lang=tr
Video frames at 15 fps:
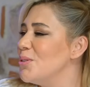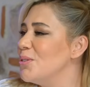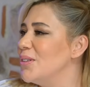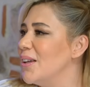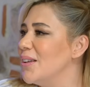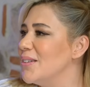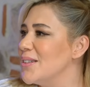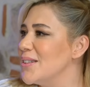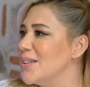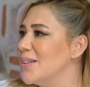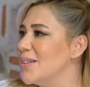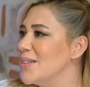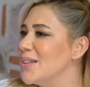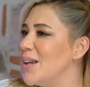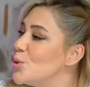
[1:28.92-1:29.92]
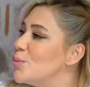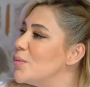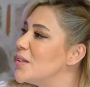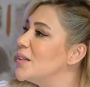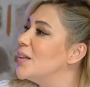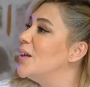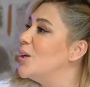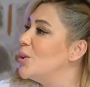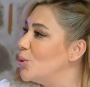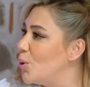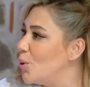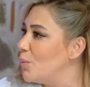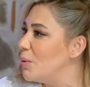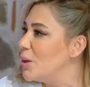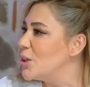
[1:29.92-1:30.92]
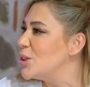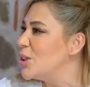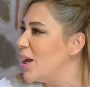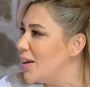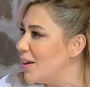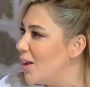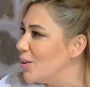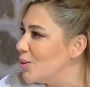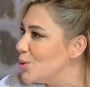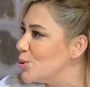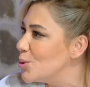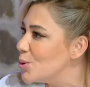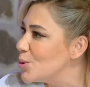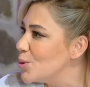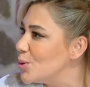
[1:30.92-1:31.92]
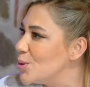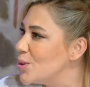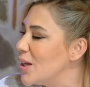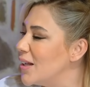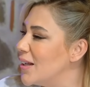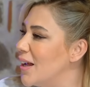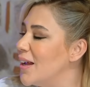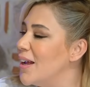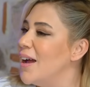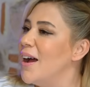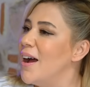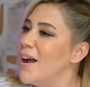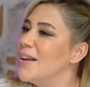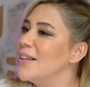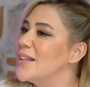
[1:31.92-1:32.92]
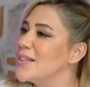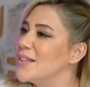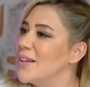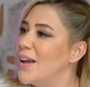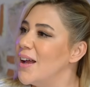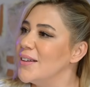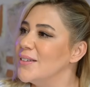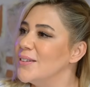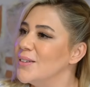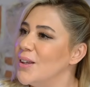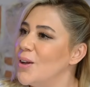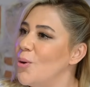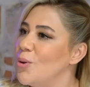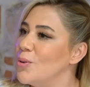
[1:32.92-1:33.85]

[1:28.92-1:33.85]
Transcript: Çok e, tatlısınız. Konuşmanıza gerek yok. Bakışlarla anlaşıyorsunuz. Yani herkesin hayatında